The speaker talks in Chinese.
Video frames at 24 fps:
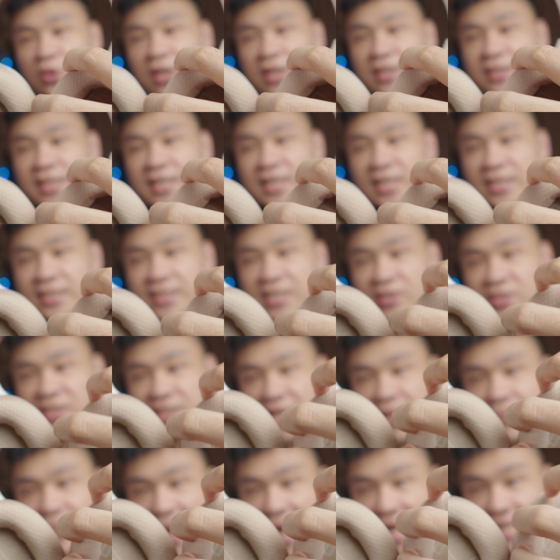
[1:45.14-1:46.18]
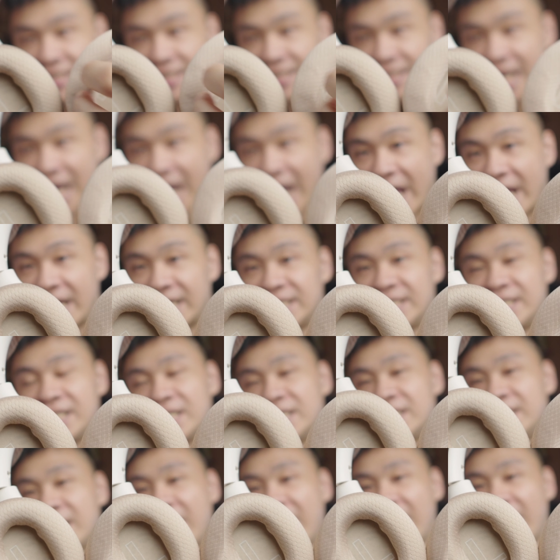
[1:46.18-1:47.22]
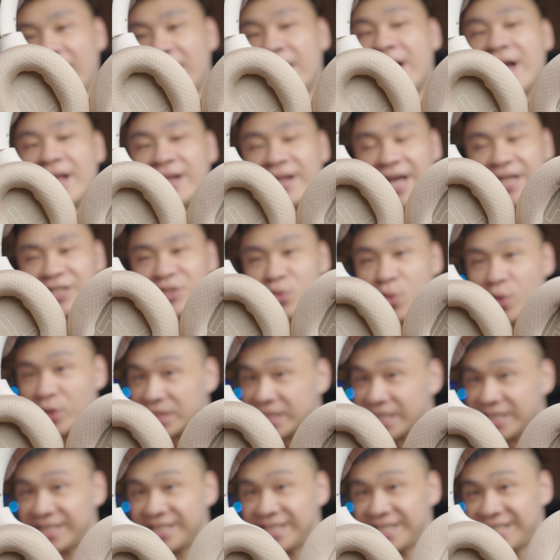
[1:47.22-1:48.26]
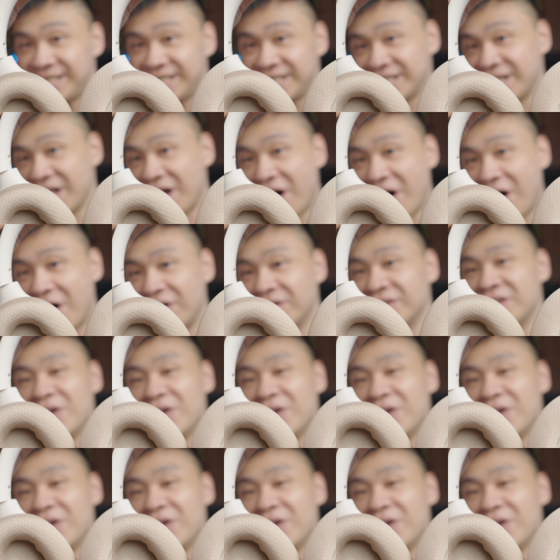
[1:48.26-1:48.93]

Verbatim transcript: 了，你耳罩是可以把它拆卸下来来做清洗的哦。